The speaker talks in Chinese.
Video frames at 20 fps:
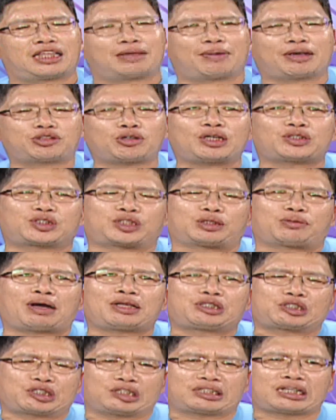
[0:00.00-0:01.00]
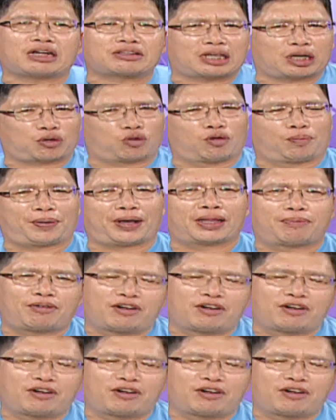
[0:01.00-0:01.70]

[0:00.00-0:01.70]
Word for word: 你们最喜欢知道的股票？